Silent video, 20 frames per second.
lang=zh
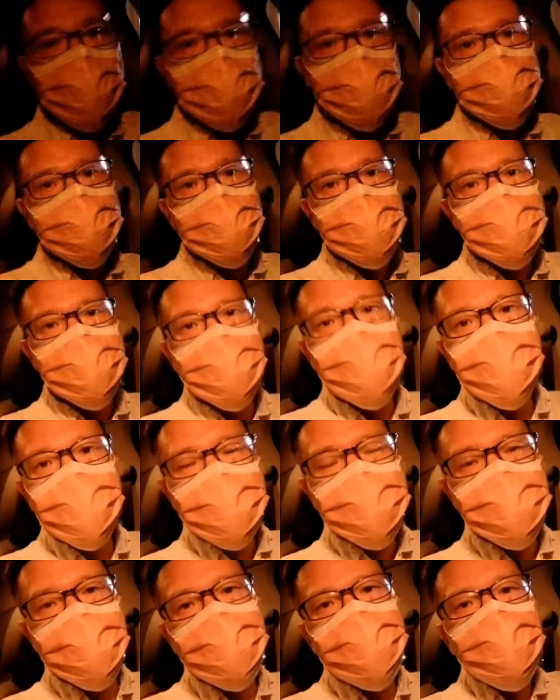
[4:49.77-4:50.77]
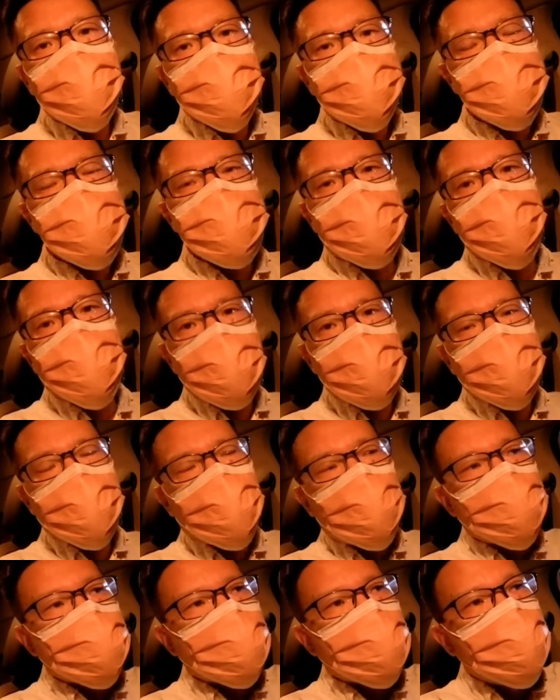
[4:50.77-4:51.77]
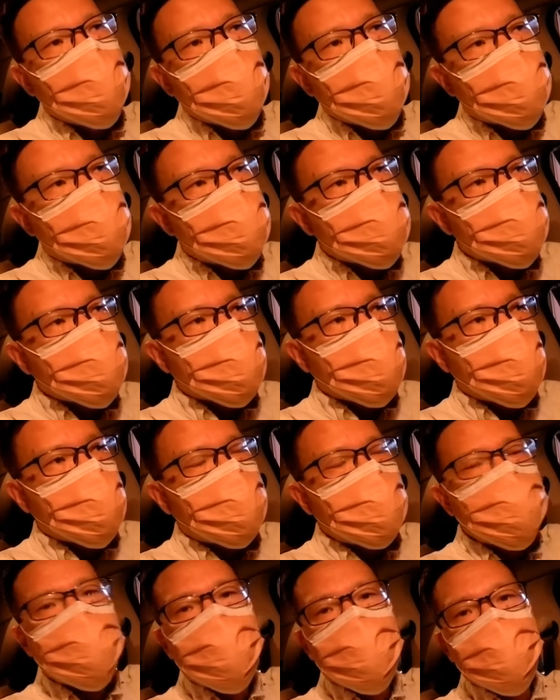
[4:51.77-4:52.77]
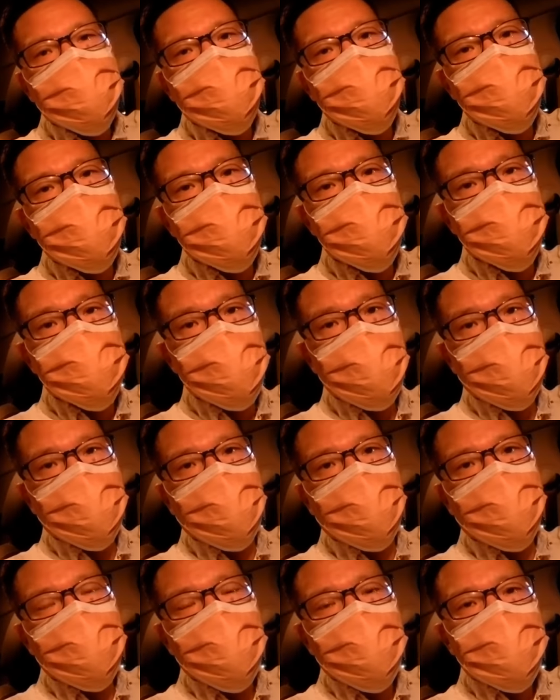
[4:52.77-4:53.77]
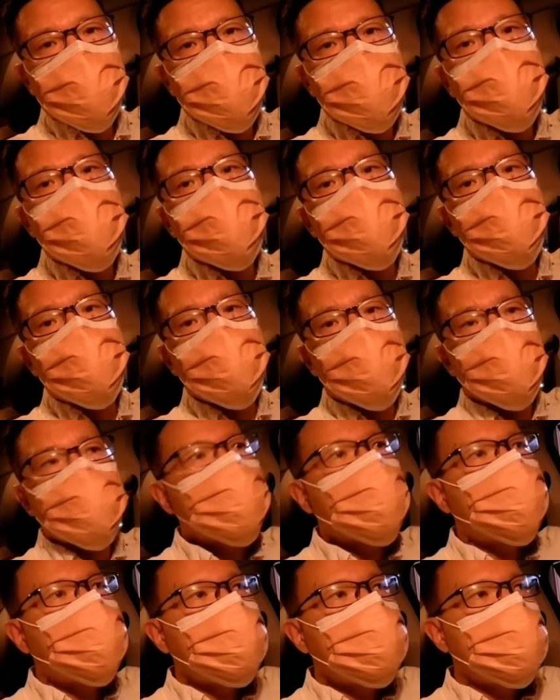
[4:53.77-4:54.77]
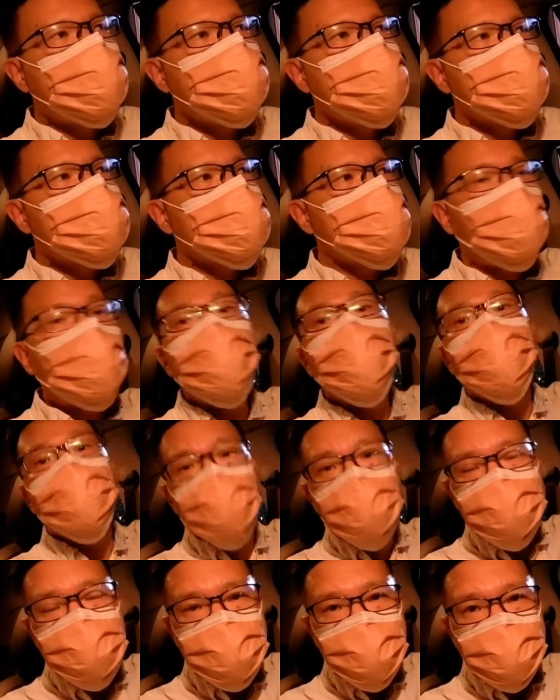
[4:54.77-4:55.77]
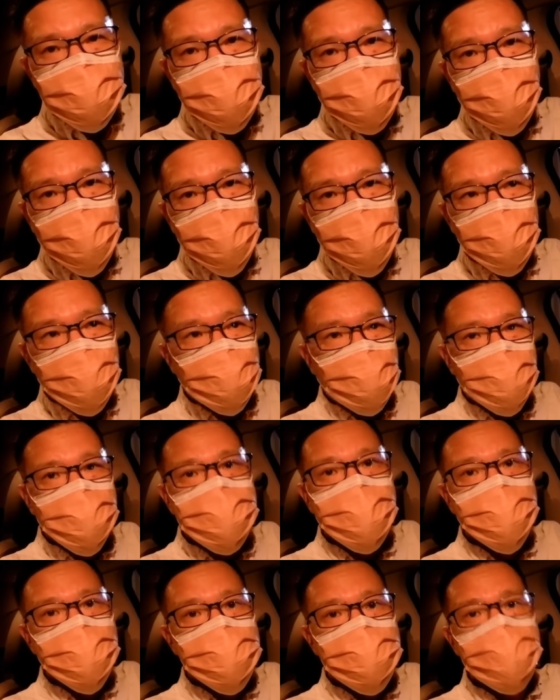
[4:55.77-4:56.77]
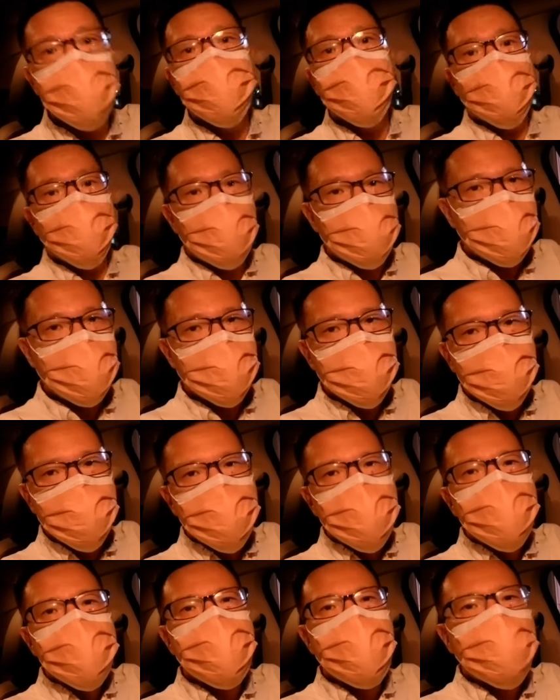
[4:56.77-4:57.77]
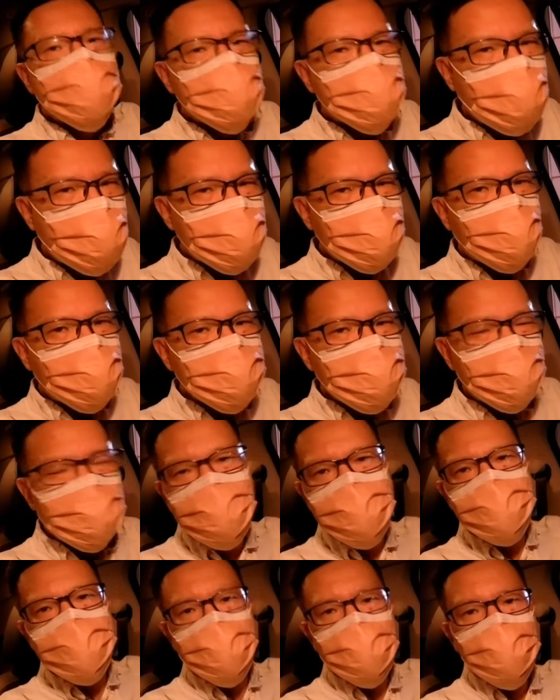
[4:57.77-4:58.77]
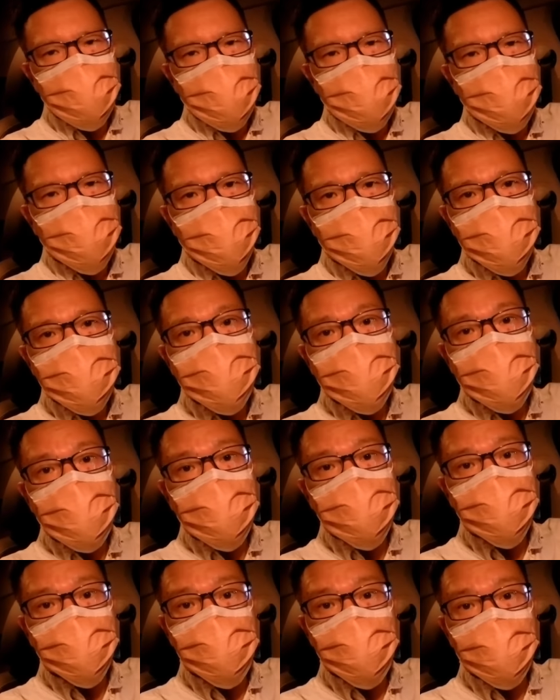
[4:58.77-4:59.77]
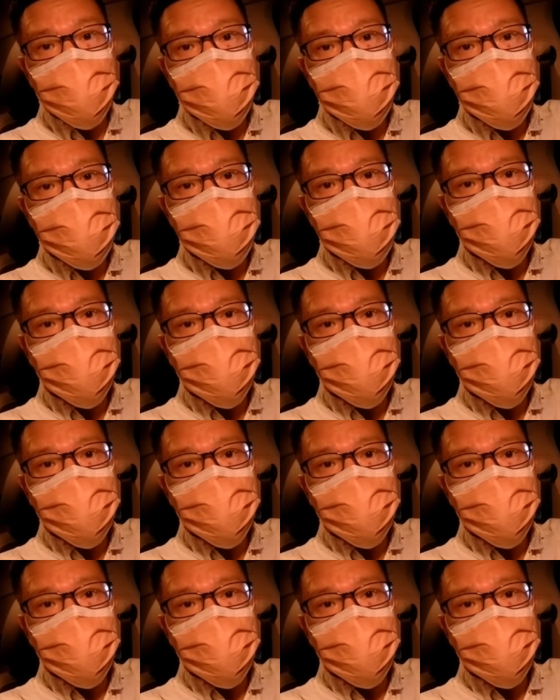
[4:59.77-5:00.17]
他的车子跟房子。分享完以后呢，我们就到饭店里面去 check in。那这次的这个饭店也是网友推荐的哦。哎，好像新的饭店，再带大家看一下，哎，有没有什么不错的设